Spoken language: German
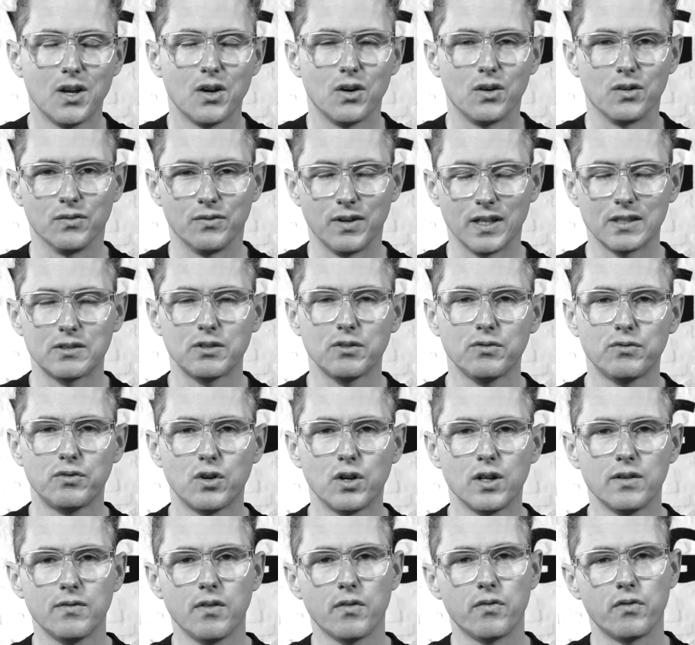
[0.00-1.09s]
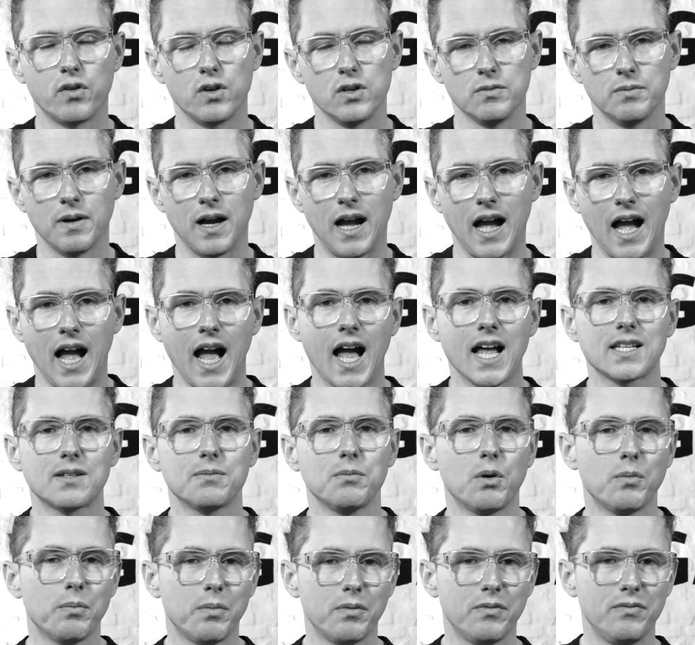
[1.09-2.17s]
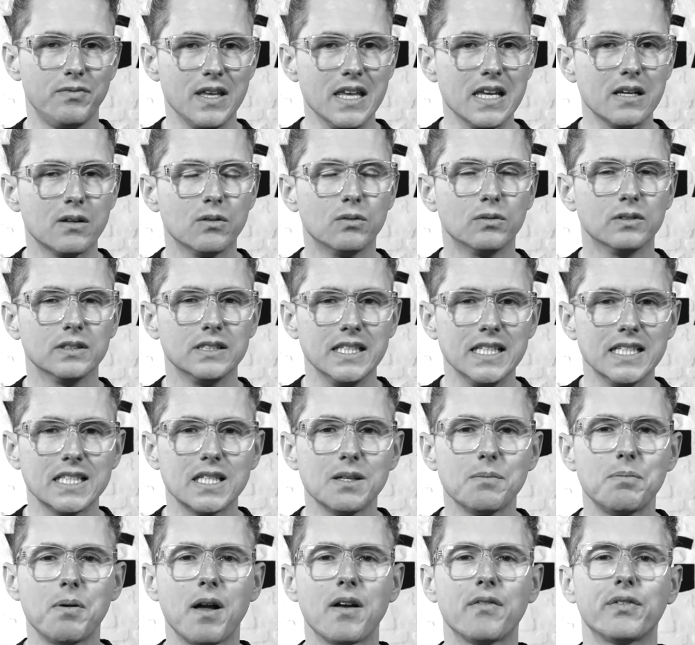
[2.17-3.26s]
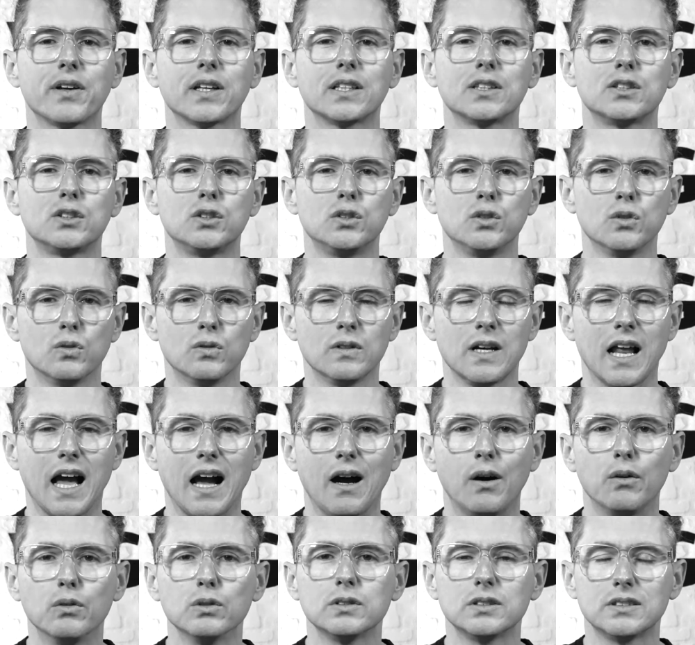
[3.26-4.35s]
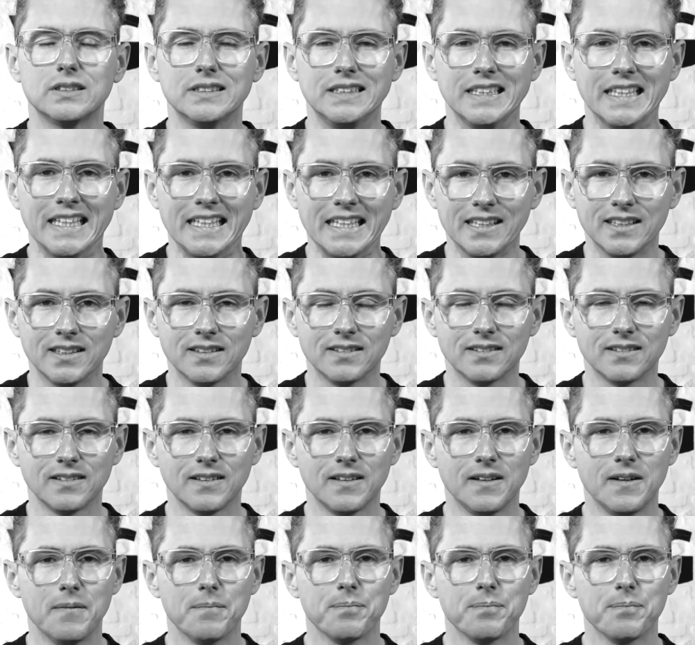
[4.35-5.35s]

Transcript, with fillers: Und was wir wollen, wir wollen über Atem und Bewegung diese Perfektion ausdehnen,